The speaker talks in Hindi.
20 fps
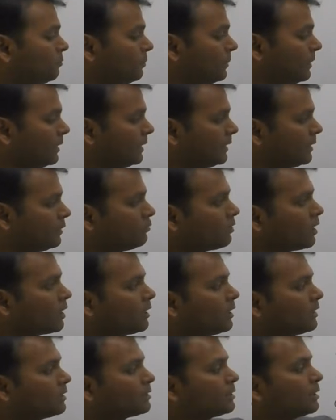पी क्यू आ
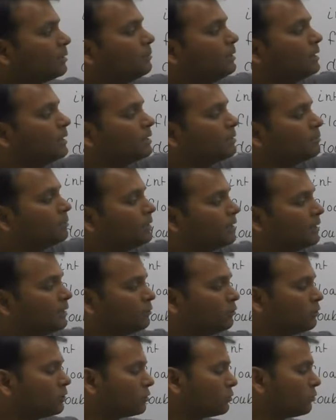रहा है सभी केस में
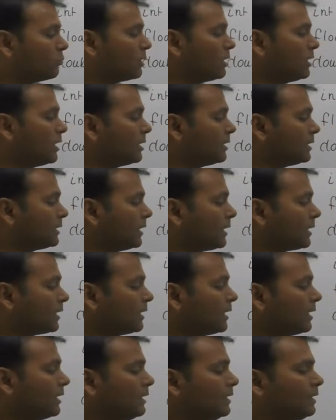जीरो स्टोर है यहाँ चेक
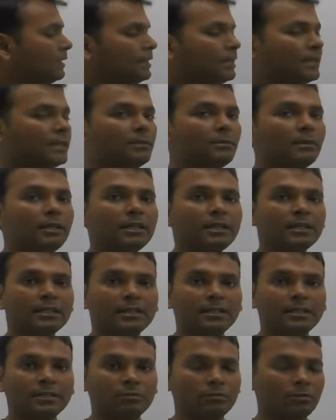करना कि इंक्रीमेंट
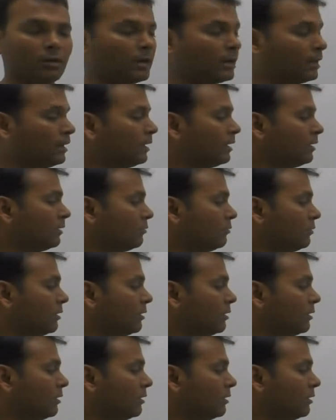कितने से हो रहा है